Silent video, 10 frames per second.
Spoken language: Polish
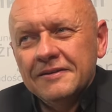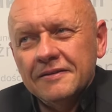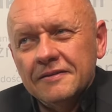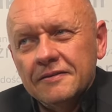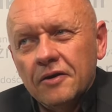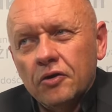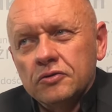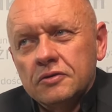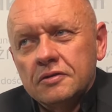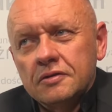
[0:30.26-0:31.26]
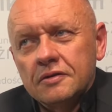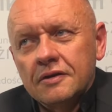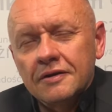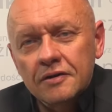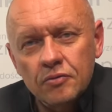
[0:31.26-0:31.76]
Y,
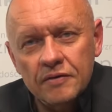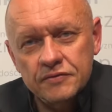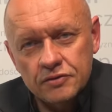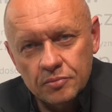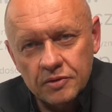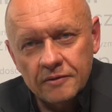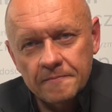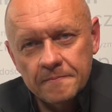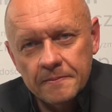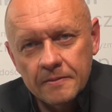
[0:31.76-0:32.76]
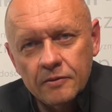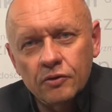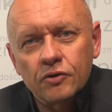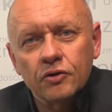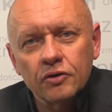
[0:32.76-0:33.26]
odkryła w sobie
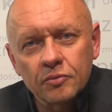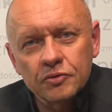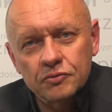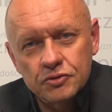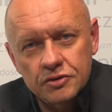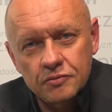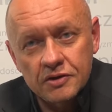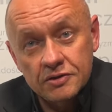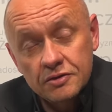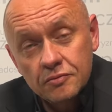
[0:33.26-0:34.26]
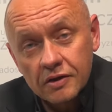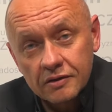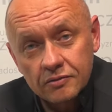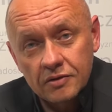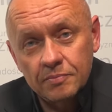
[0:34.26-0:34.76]
ogromną siłę. Siłę,
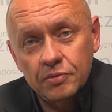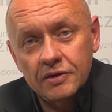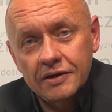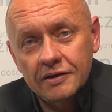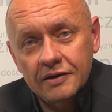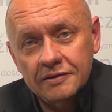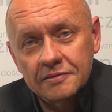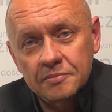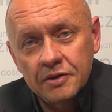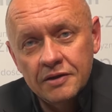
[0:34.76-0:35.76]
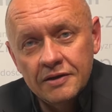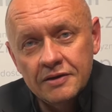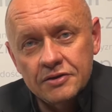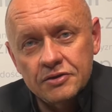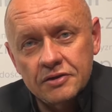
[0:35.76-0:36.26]
która polega na tym,
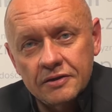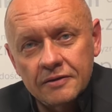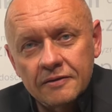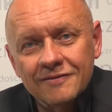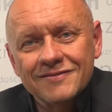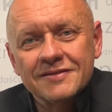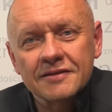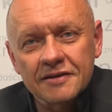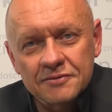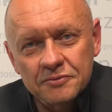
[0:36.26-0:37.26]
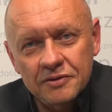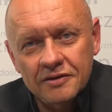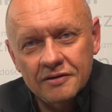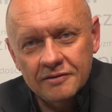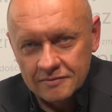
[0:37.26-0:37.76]
że
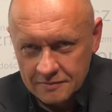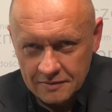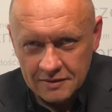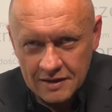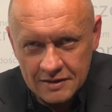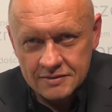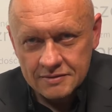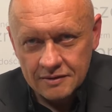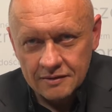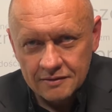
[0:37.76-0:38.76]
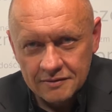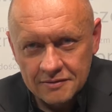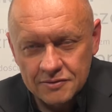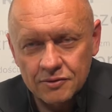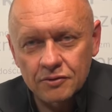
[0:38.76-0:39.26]
wskazuje jasne
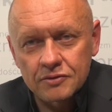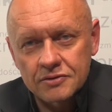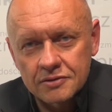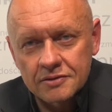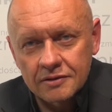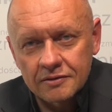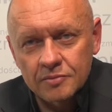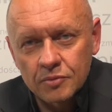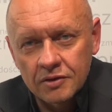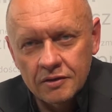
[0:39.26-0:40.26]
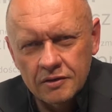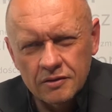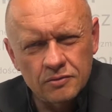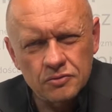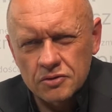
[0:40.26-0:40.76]
strony życia tym,
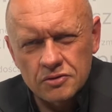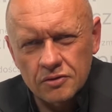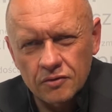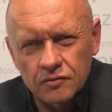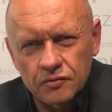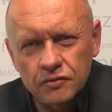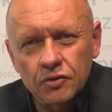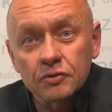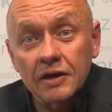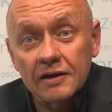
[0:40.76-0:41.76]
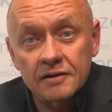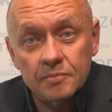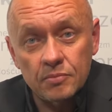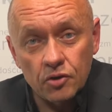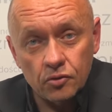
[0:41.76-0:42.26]
którzy żyją w totalnym
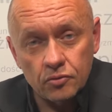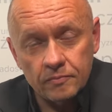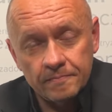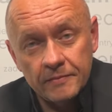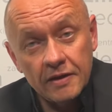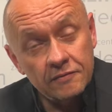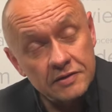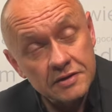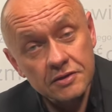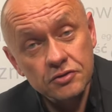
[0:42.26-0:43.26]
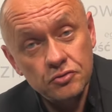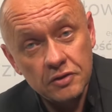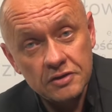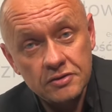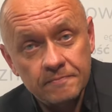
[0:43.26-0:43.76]
mroku. Więc jeśli
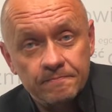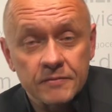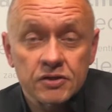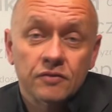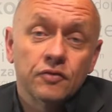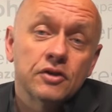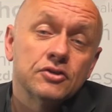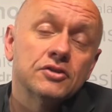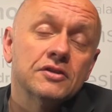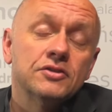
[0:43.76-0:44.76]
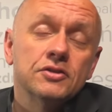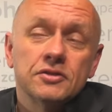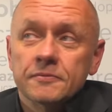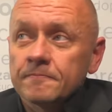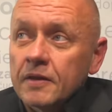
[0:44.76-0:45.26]
czujesz, że Twoje życie
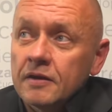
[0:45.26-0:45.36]
dziś